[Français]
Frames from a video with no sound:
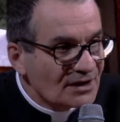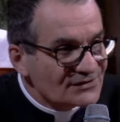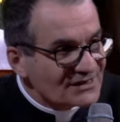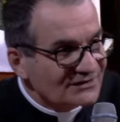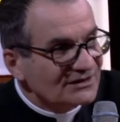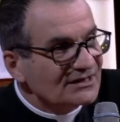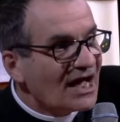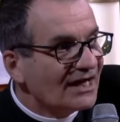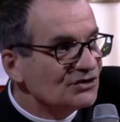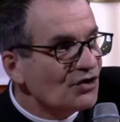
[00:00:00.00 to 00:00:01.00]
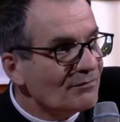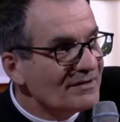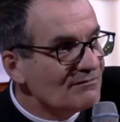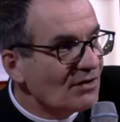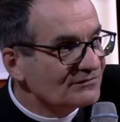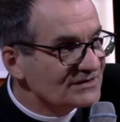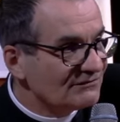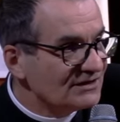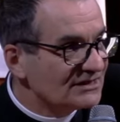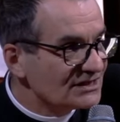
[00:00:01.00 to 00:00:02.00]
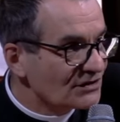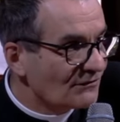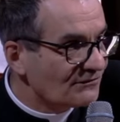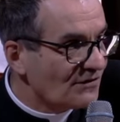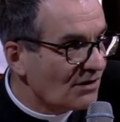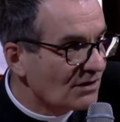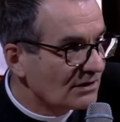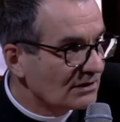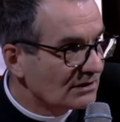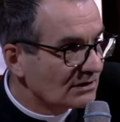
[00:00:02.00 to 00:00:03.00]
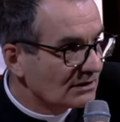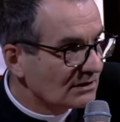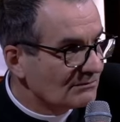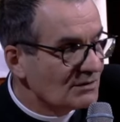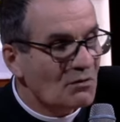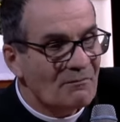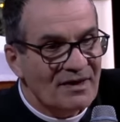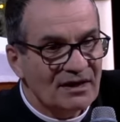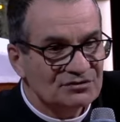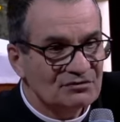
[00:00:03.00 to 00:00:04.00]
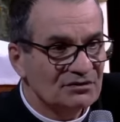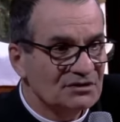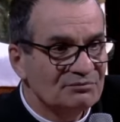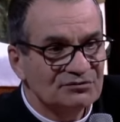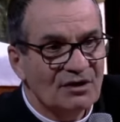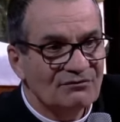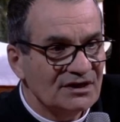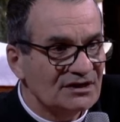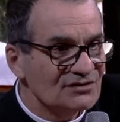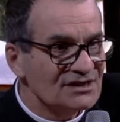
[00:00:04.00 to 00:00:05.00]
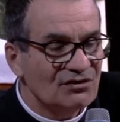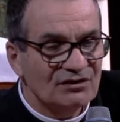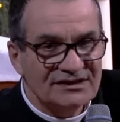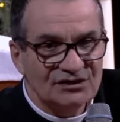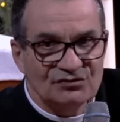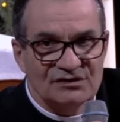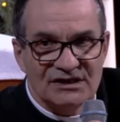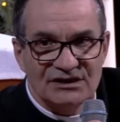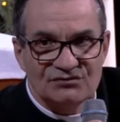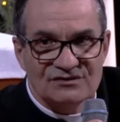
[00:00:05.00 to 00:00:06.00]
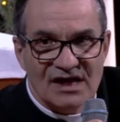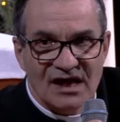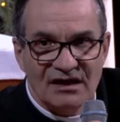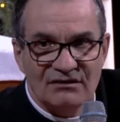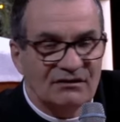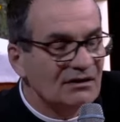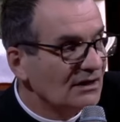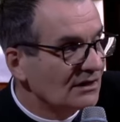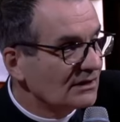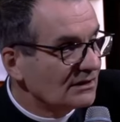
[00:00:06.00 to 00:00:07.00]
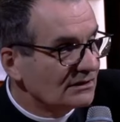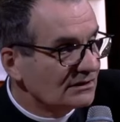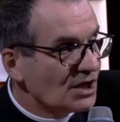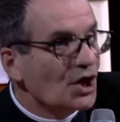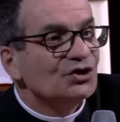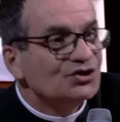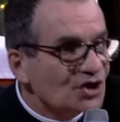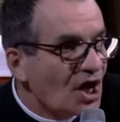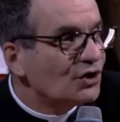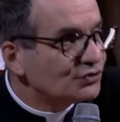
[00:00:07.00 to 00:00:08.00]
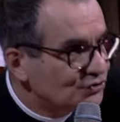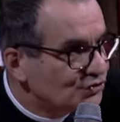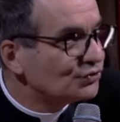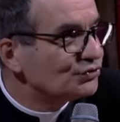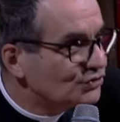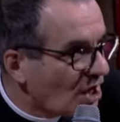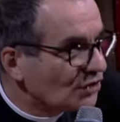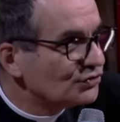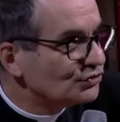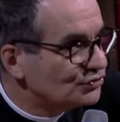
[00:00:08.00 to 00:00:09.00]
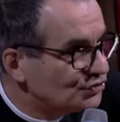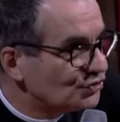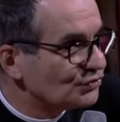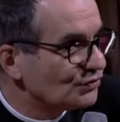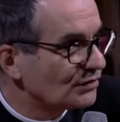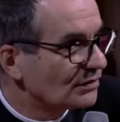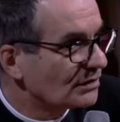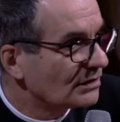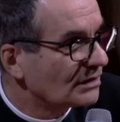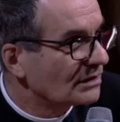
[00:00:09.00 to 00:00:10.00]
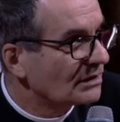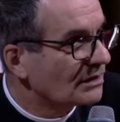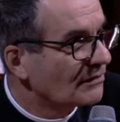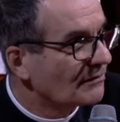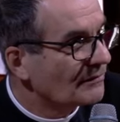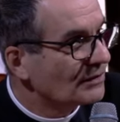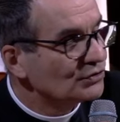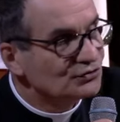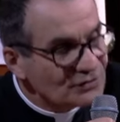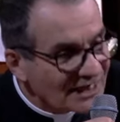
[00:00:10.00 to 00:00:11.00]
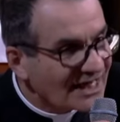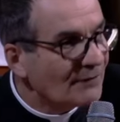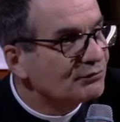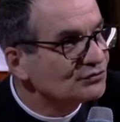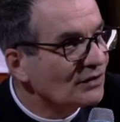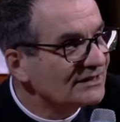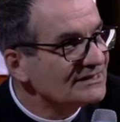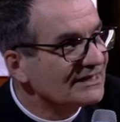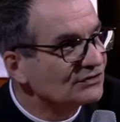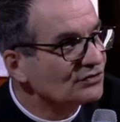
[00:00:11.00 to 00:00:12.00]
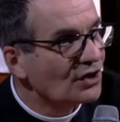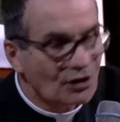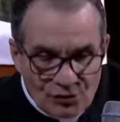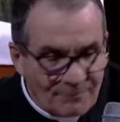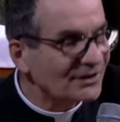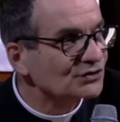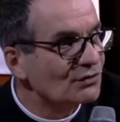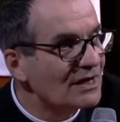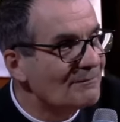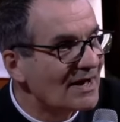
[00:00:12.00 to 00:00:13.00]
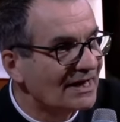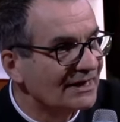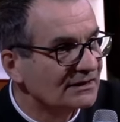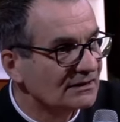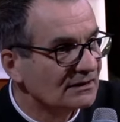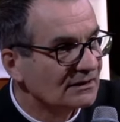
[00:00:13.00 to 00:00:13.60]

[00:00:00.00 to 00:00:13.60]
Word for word: Ça t'aidera énormément vis-à-vis de tes enfants. Mais mon père, j'aurais pourtant envoyé dans les écoles catholiques, tout ça. Euh. seul Dieu donne Dieu. Tu n'es qu'un poteau indicateur. Le Père Joël, pareil.